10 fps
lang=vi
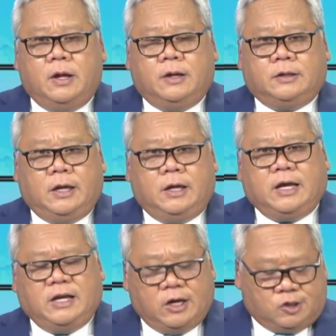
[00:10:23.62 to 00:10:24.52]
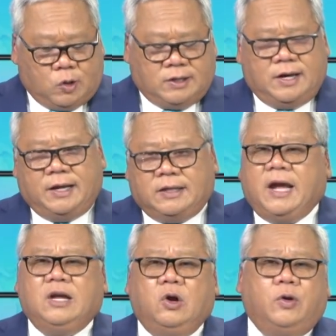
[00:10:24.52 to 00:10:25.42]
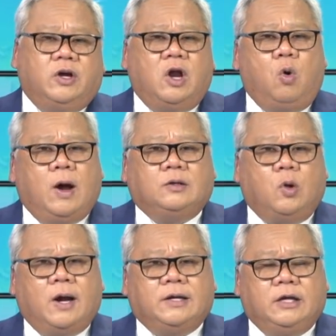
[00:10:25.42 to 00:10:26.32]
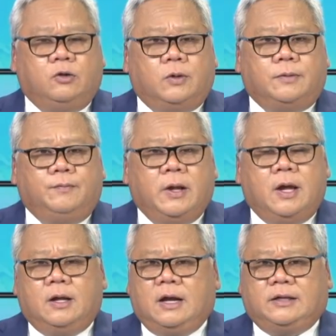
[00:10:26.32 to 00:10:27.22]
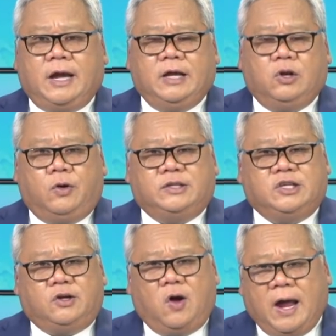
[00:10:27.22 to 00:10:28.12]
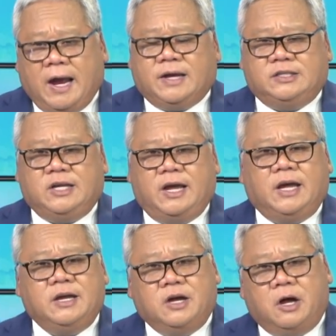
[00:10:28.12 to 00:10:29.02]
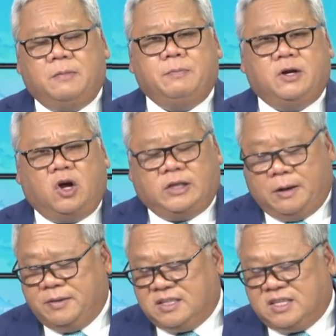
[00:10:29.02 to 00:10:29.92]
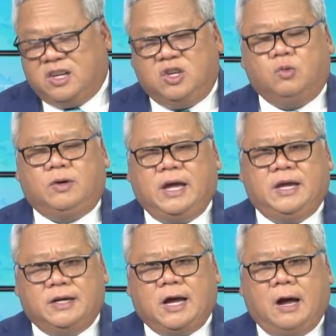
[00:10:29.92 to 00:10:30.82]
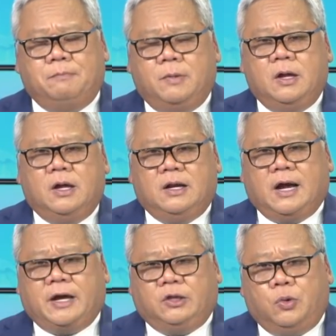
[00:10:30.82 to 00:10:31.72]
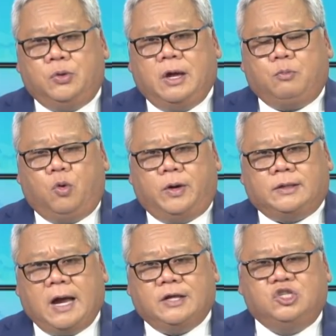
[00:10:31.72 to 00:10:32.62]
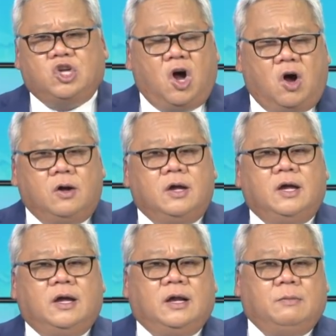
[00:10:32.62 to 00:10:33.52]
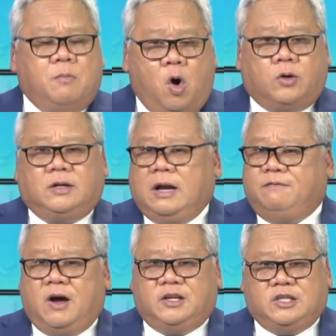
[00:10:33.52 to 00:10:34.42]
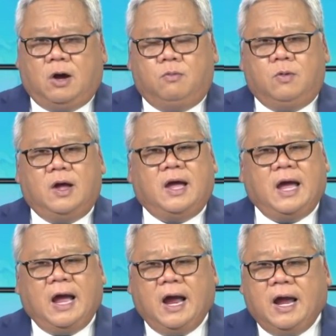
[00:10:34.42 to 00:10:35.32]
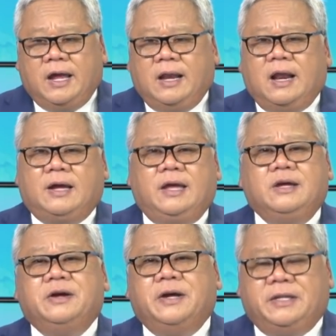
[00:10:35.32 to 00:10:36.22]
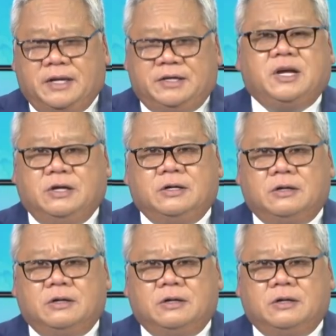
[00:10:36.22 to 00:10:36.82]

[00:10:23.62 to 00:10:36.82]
Thì cái đề xuất này thay đổi cái đó hoàn toàn đi luôn, là thay đổi chỉ có hạn chế cái người mà mình có thể mình sử dụng cái income, là cái thu nhập của người ta cho, một là vợ chồng, hai là cái người định cư,